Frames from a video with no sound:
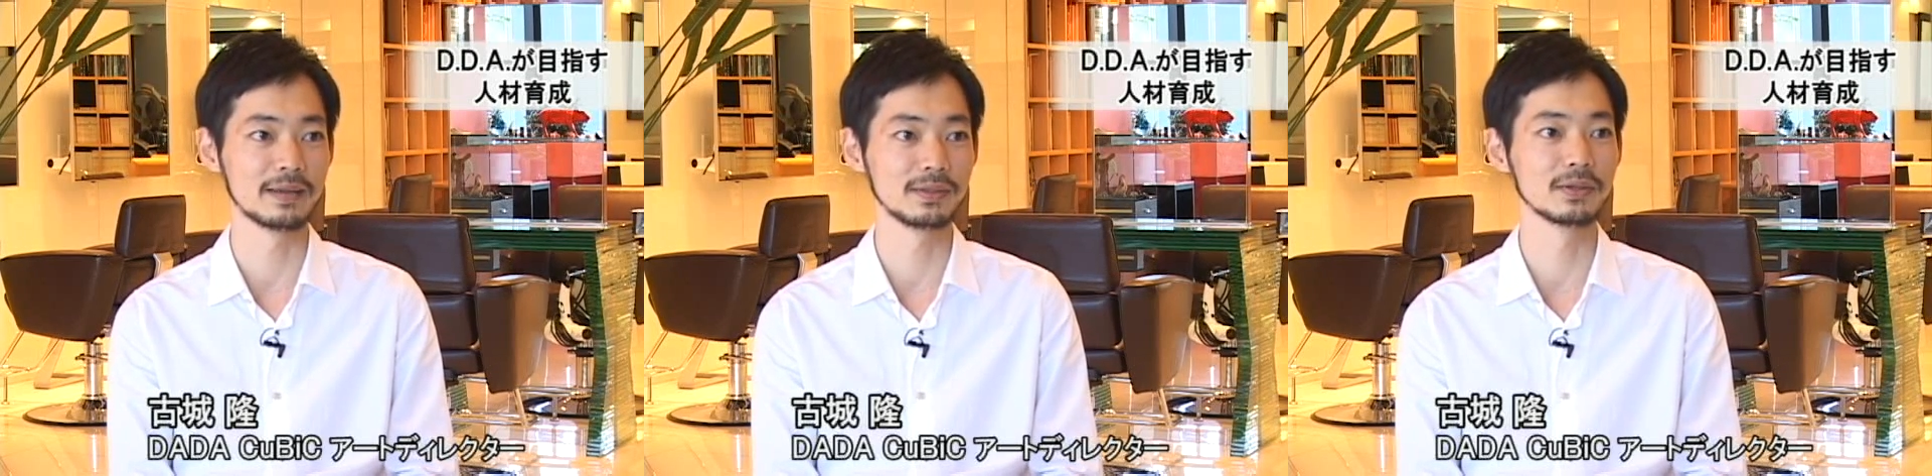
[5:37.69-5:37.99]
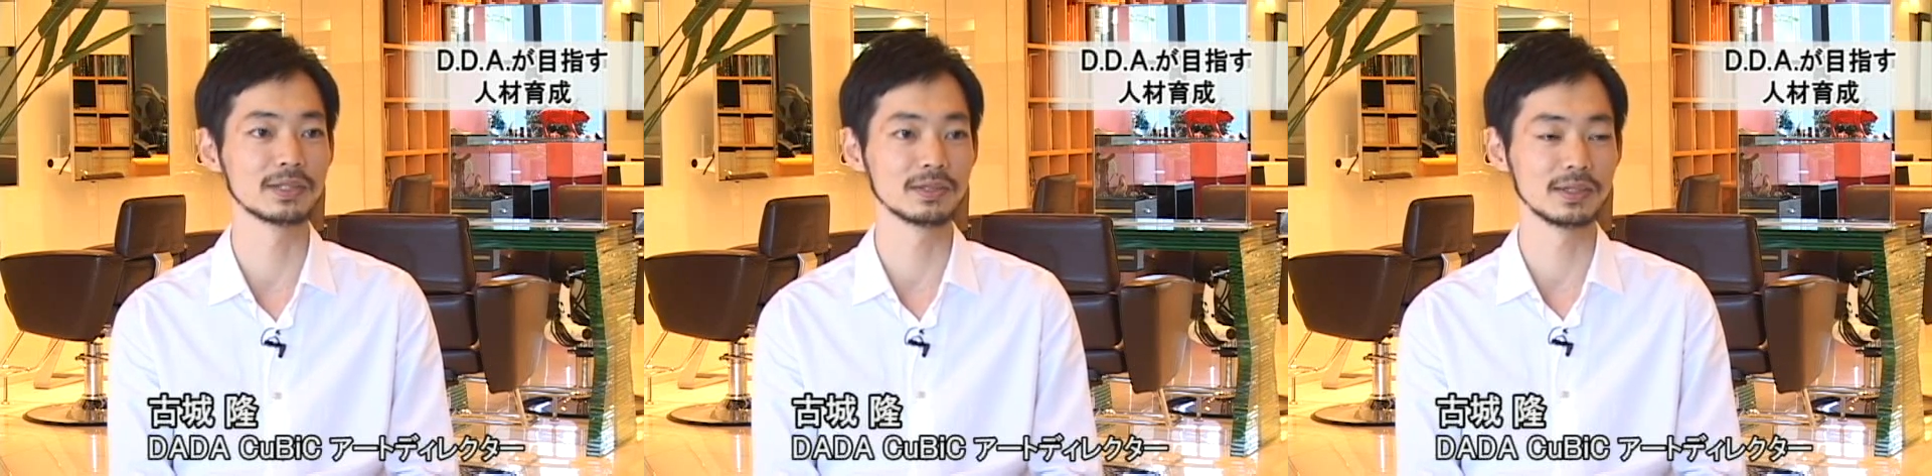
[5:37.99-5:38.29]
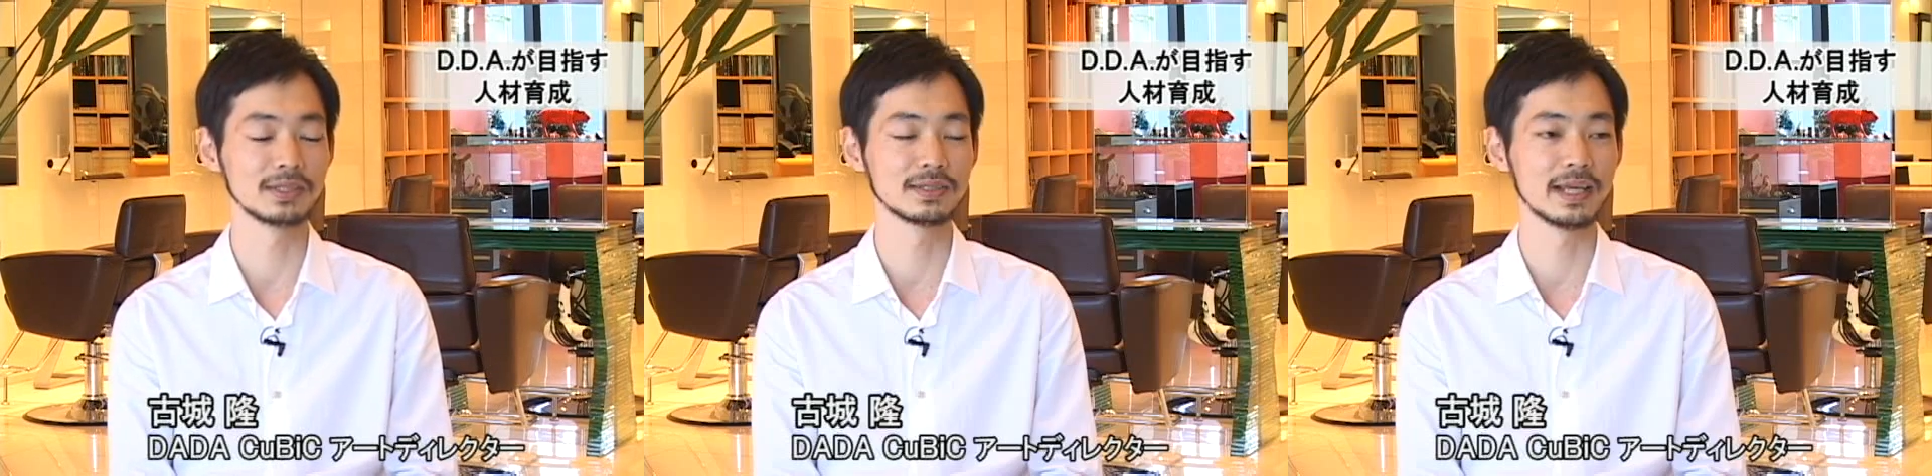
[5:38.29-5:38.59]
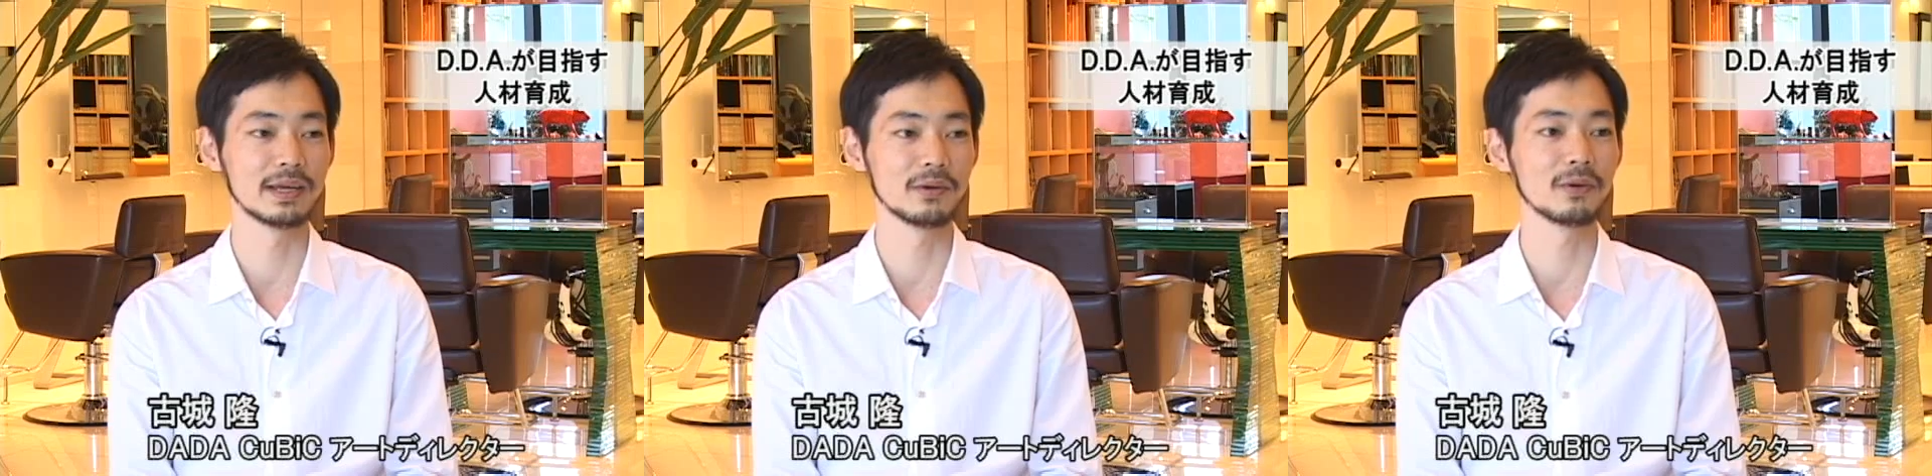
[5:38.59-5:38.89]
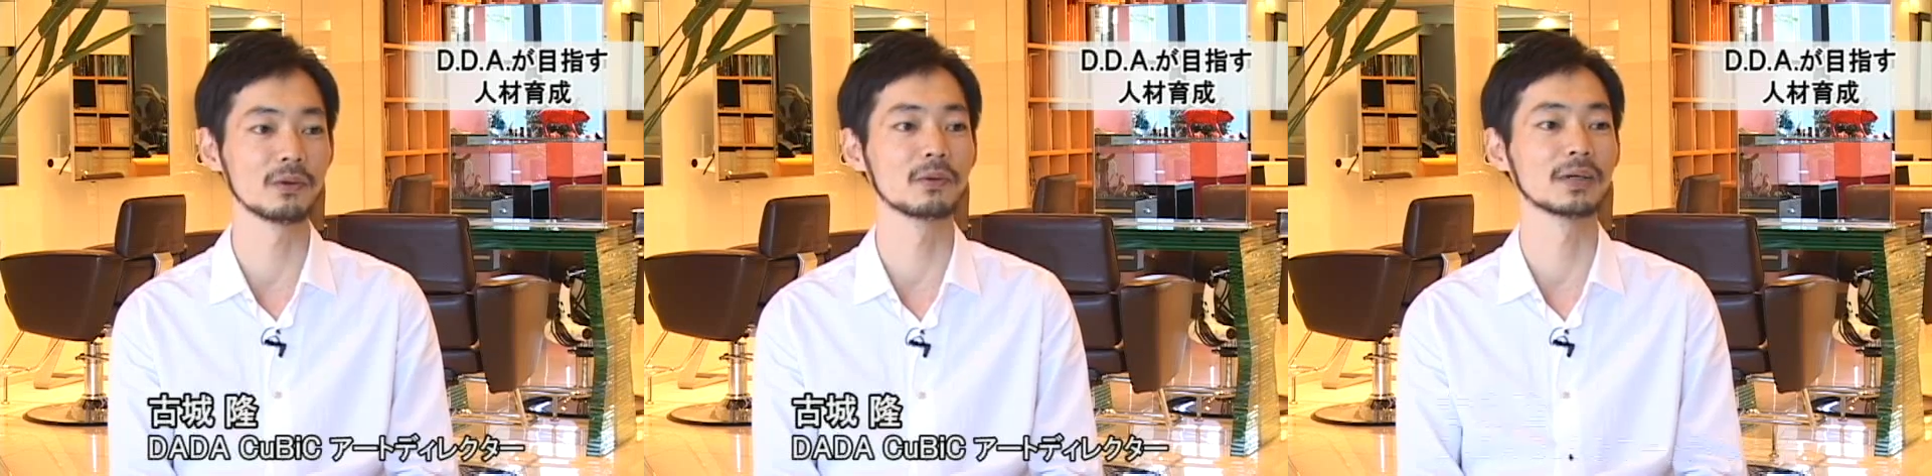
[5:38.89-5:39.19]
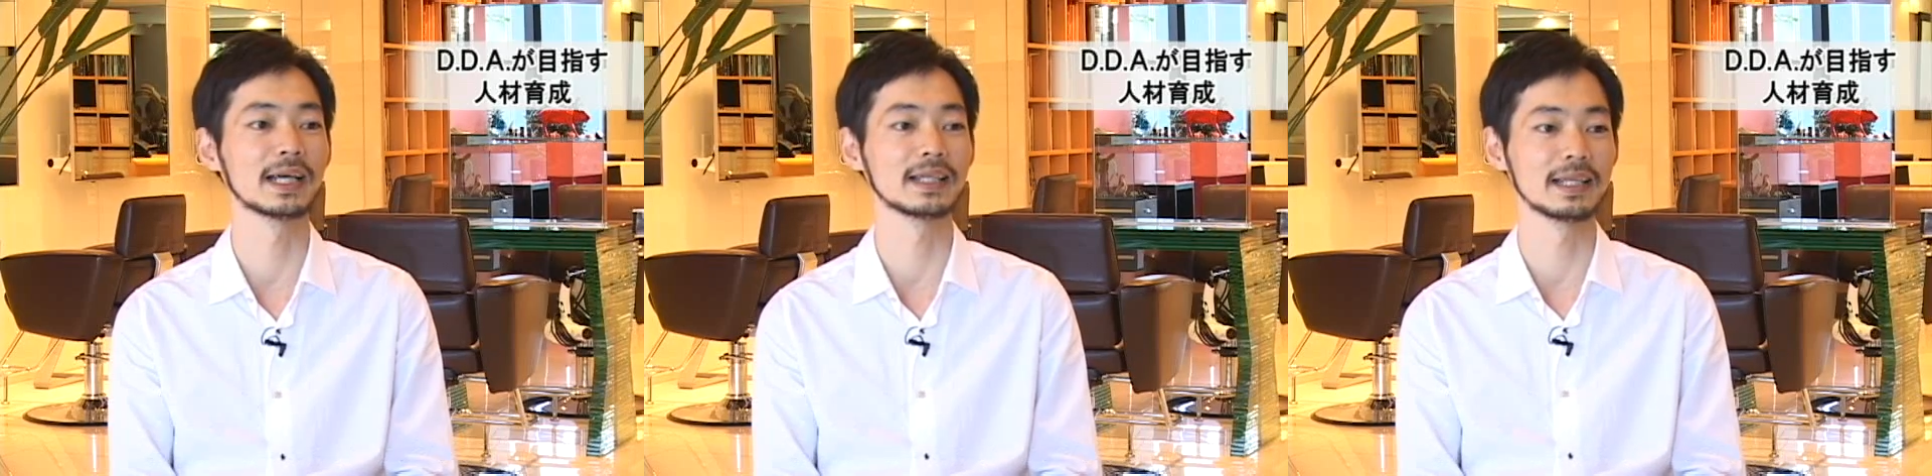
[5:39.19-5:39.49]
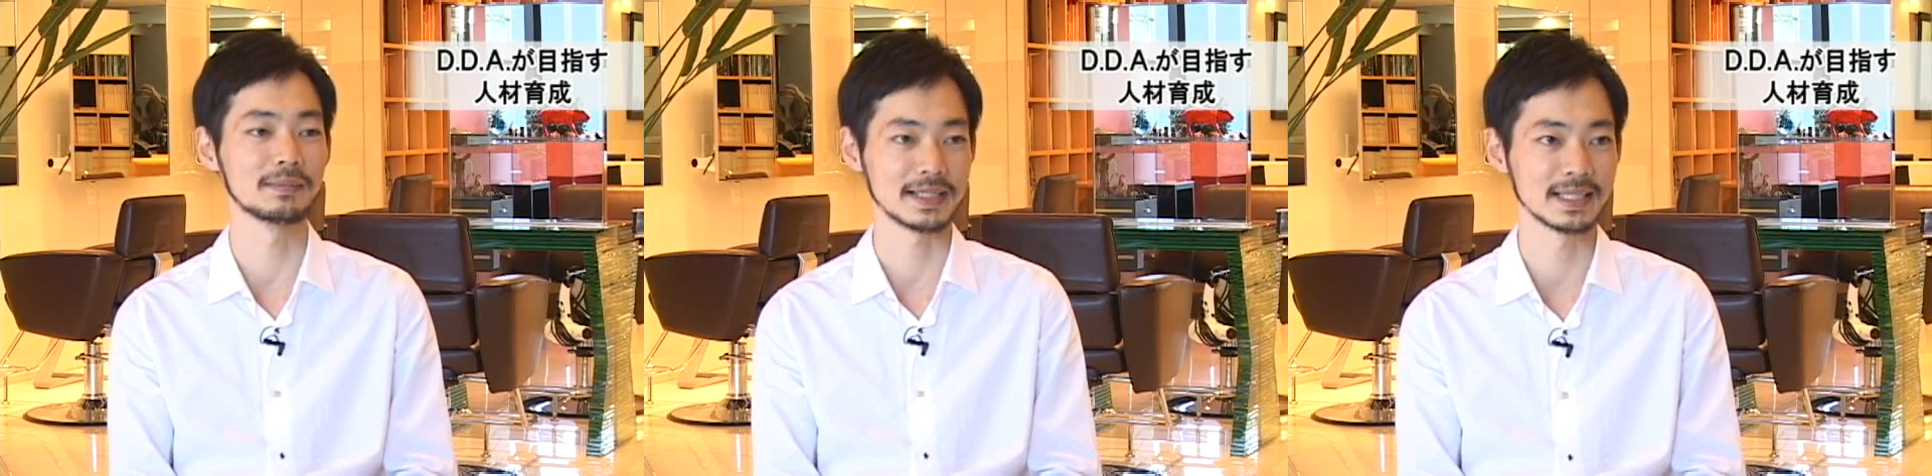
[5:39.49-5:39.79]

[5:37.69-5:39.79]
美容師の育成を心がけていま